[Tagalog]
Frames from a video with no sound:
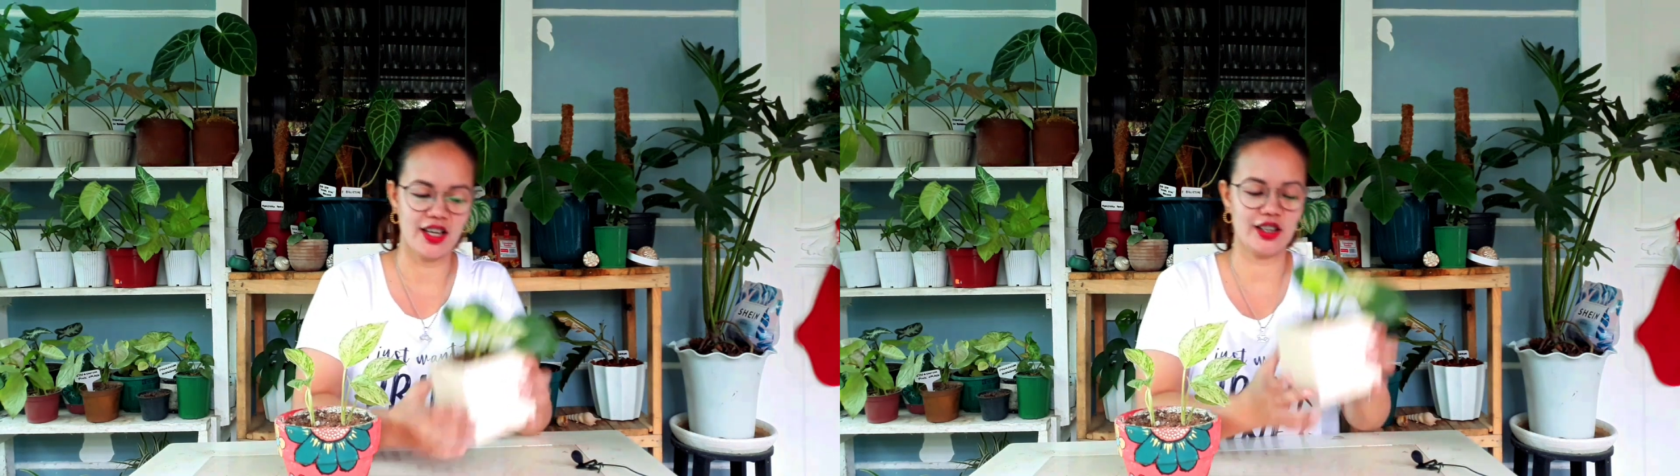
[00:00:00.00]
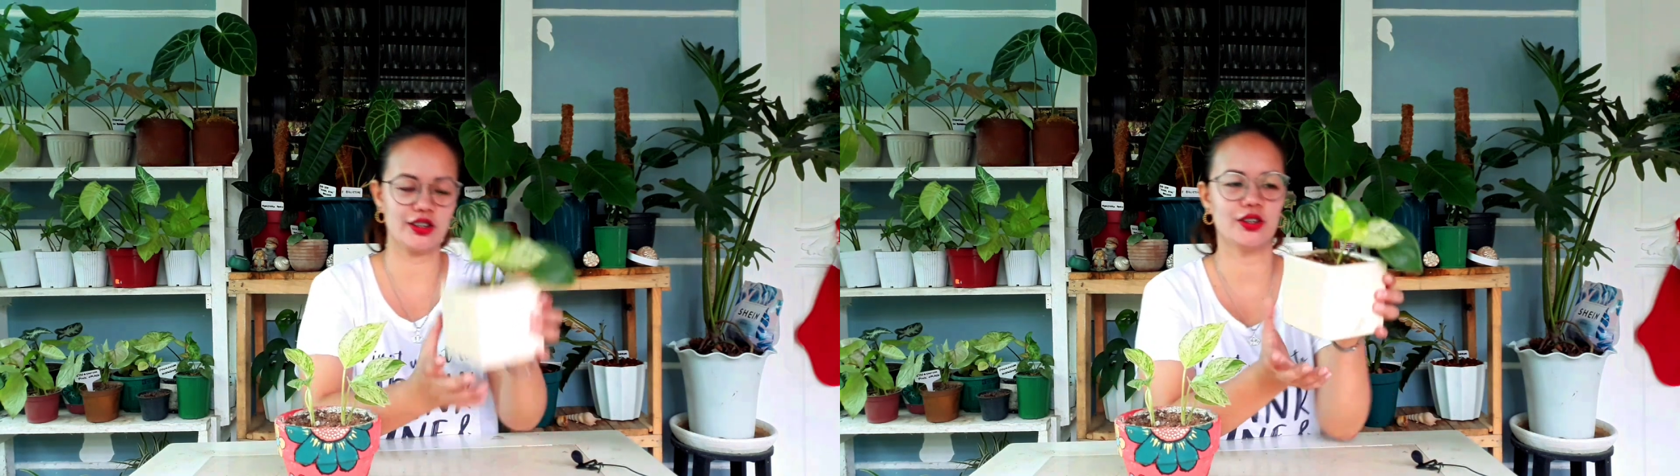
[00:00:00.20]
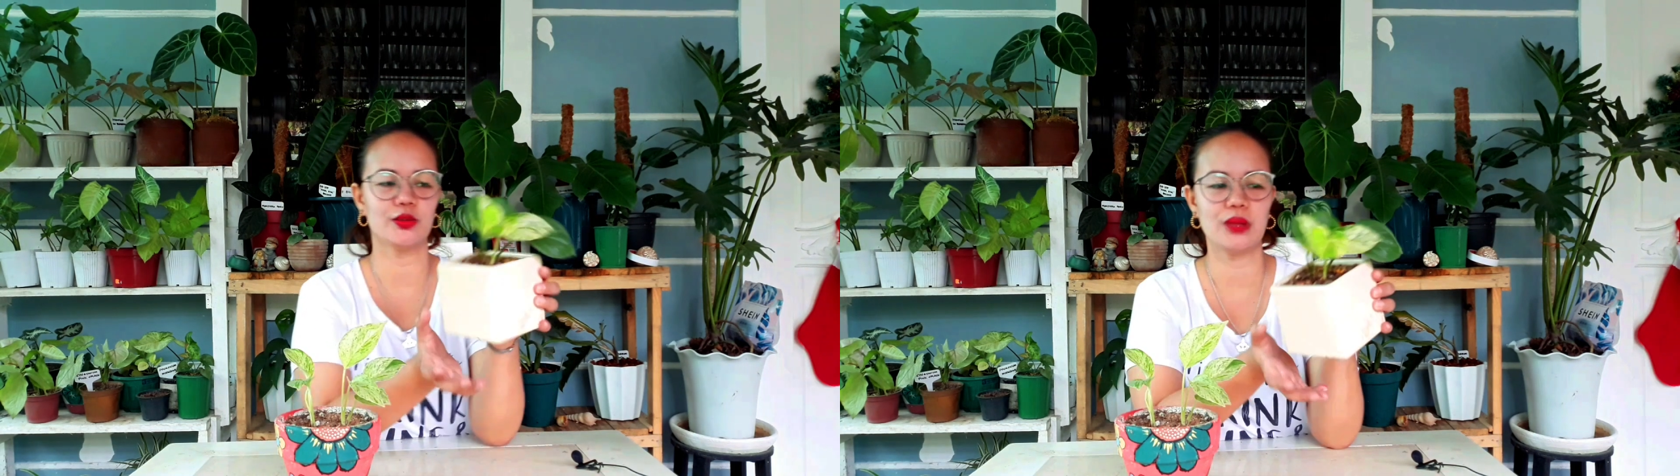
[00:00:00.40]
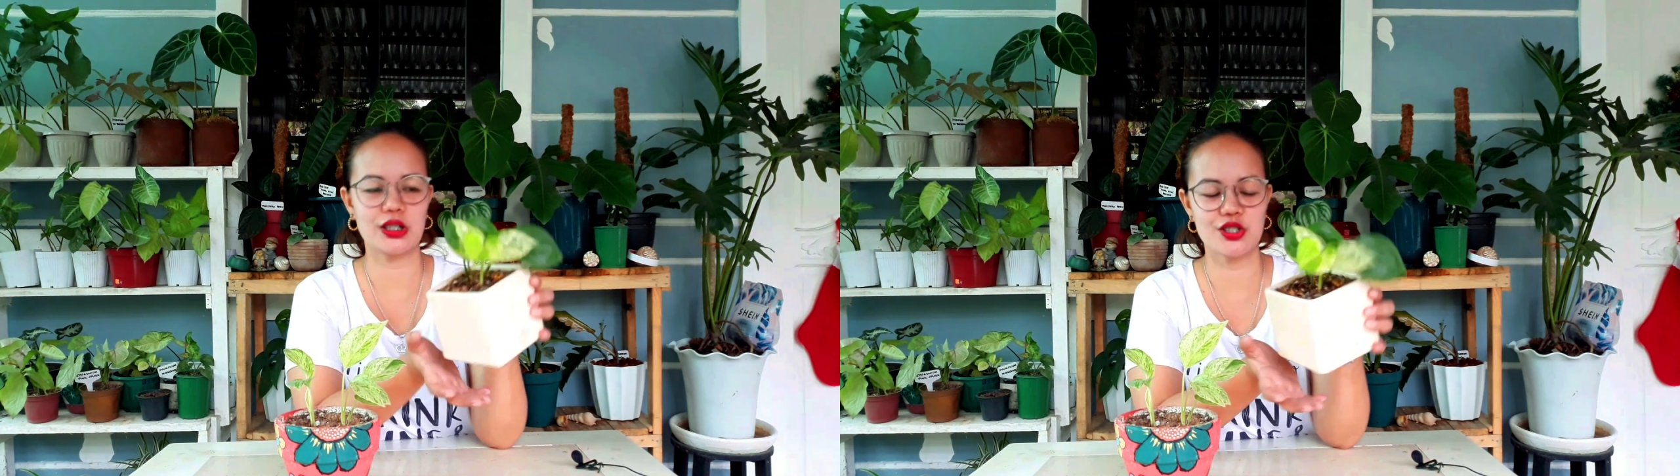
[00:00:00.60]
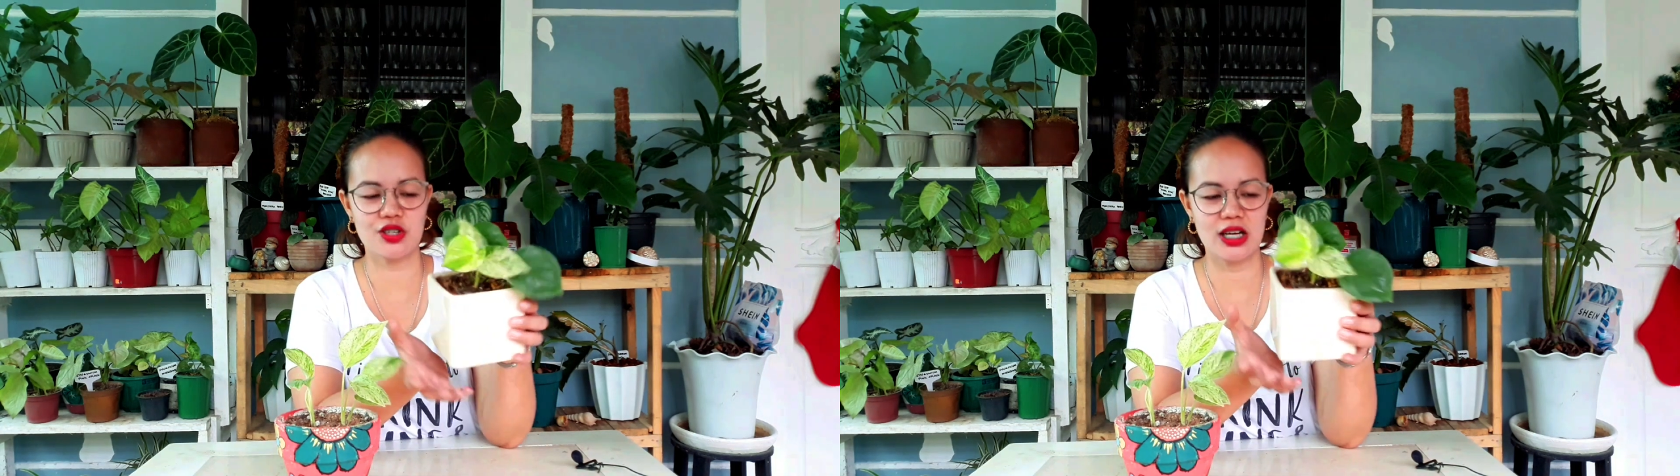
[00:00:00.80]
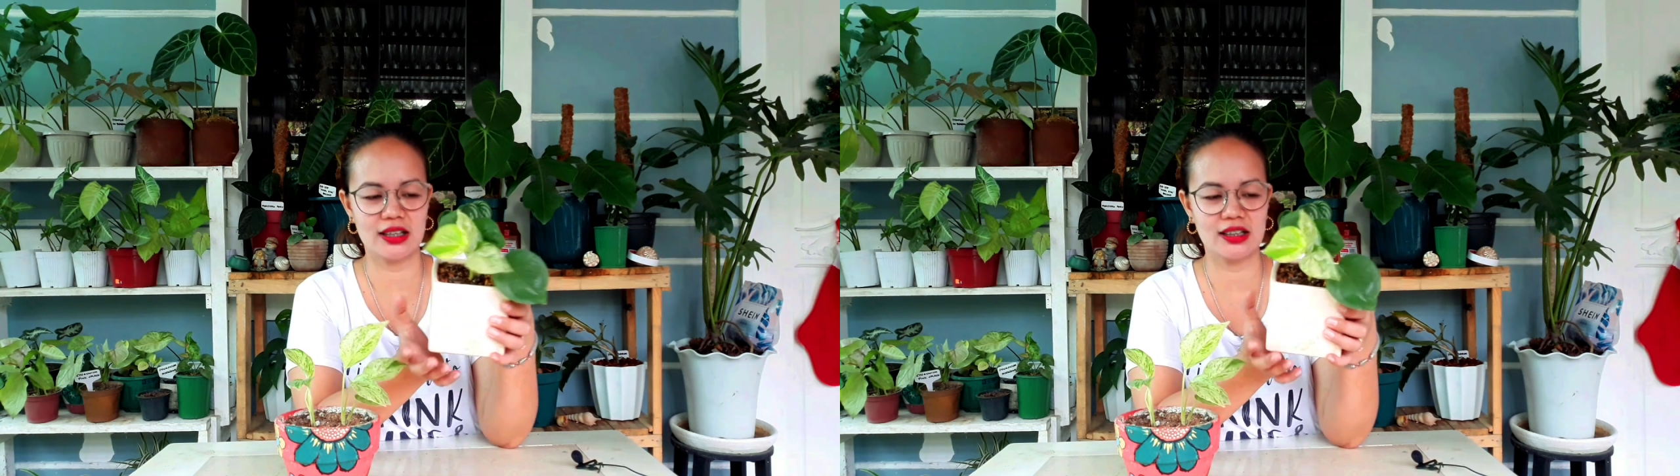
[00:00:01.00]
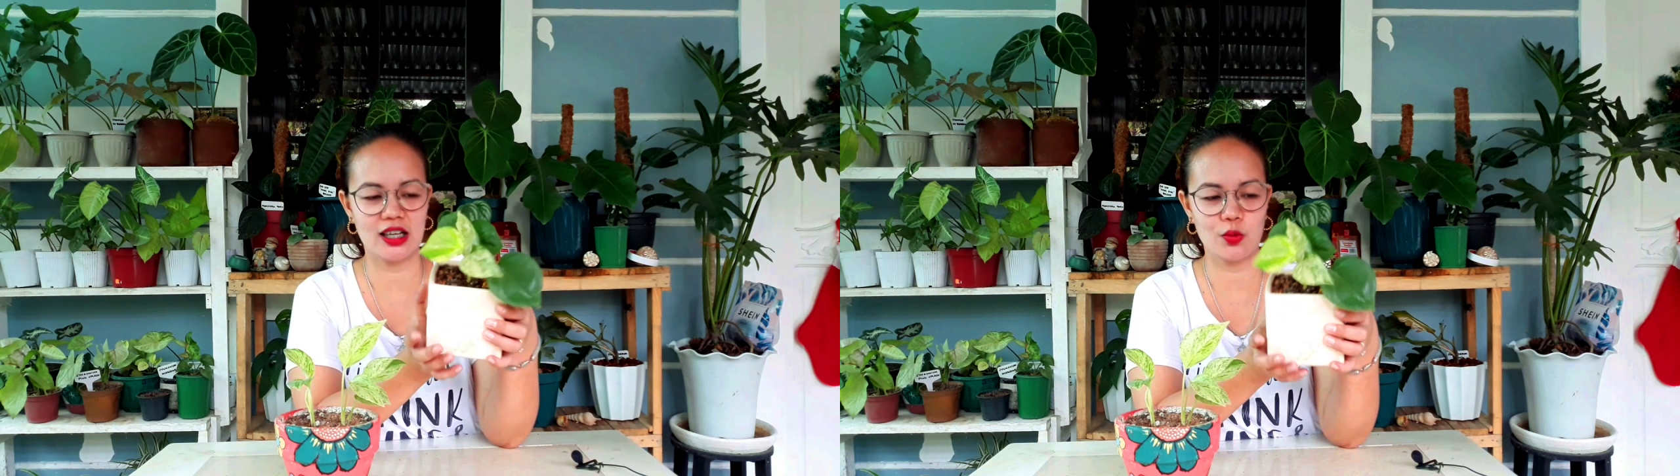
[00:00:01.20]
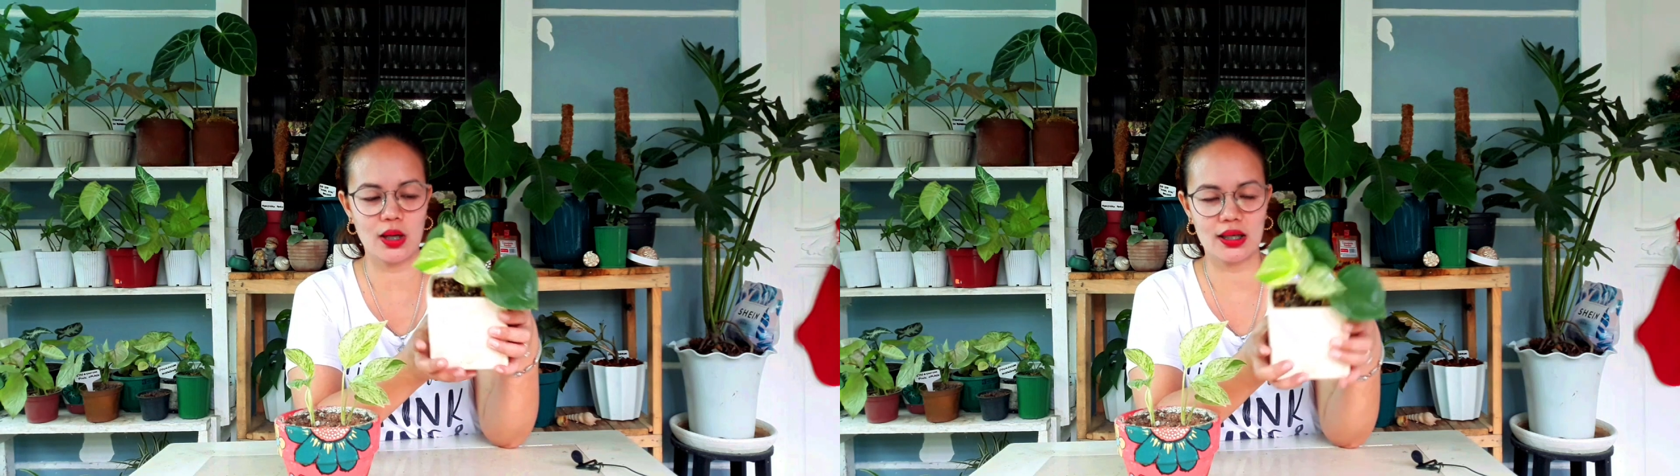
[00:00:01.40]
Itong manjula,
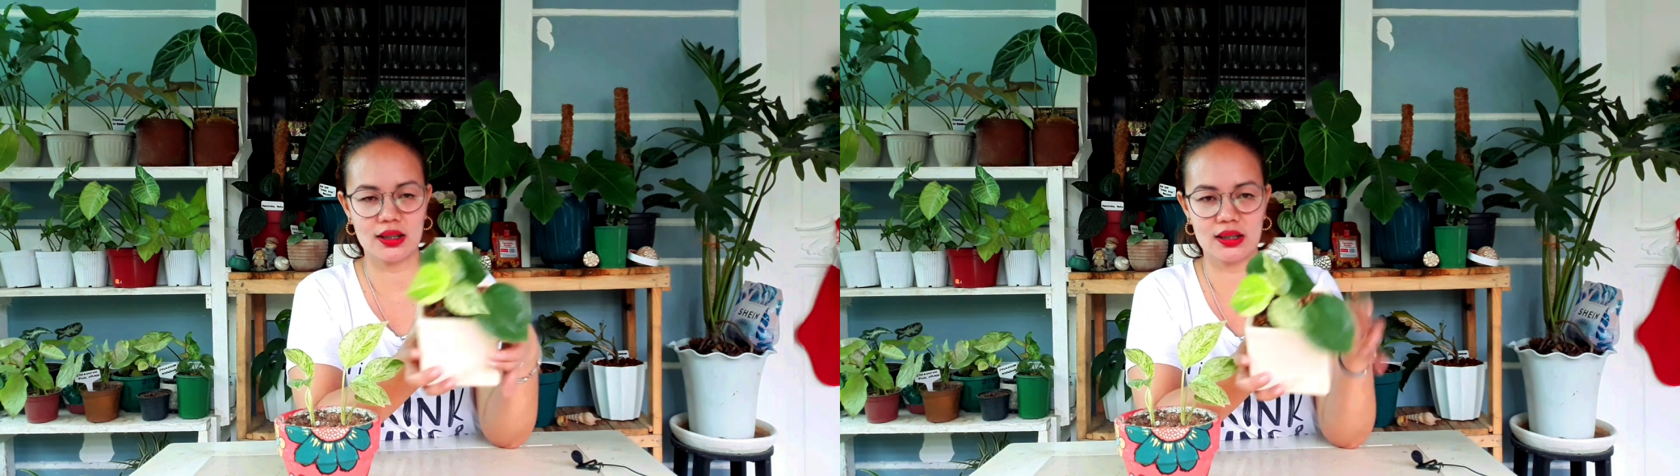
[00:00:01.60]
dalawang